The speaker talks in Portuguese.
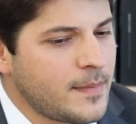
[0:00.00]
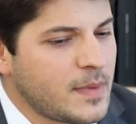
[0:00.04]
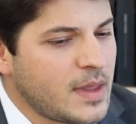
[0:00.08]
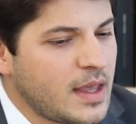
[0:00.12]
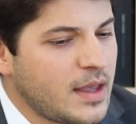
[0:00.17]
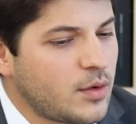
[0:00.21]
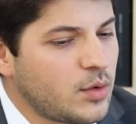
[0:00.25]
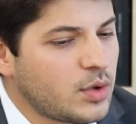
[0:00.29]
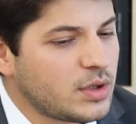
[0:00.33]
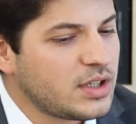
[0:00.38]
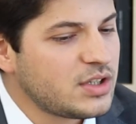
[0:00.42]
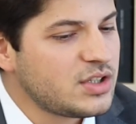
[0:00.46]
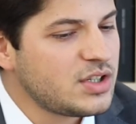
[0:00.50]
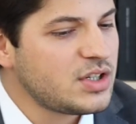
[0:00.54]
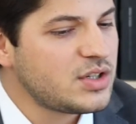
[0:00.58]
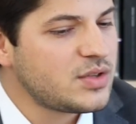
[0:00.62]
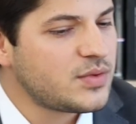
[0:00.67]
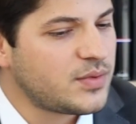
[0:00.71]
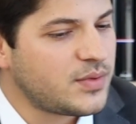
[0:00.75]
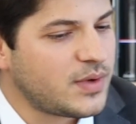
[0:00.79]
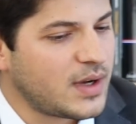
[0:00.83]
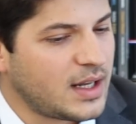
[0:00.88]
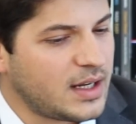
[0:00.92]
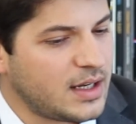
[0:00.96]
E quando a gente
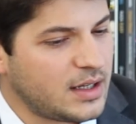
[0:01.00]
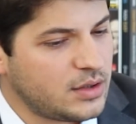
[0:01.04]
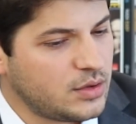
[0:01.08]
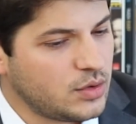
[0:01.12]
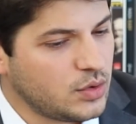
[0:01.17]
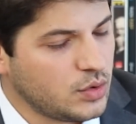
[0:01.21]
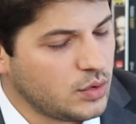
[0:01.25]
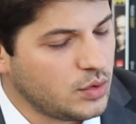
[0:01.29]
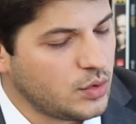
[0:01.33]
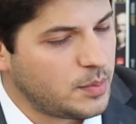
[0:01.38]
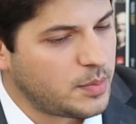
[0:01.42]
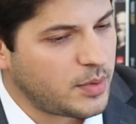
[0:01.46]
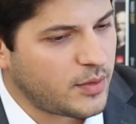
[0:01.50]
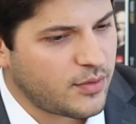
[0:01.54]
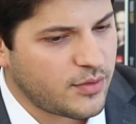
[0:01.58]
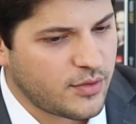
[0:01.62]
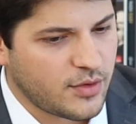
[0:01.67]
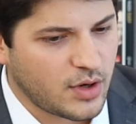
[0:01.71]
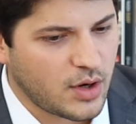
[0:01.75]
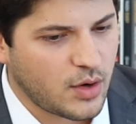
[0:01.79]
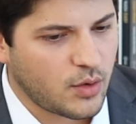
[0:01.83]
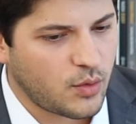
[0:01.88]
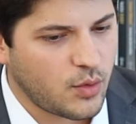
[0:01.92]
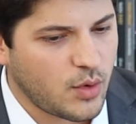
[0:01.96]
fala do profissional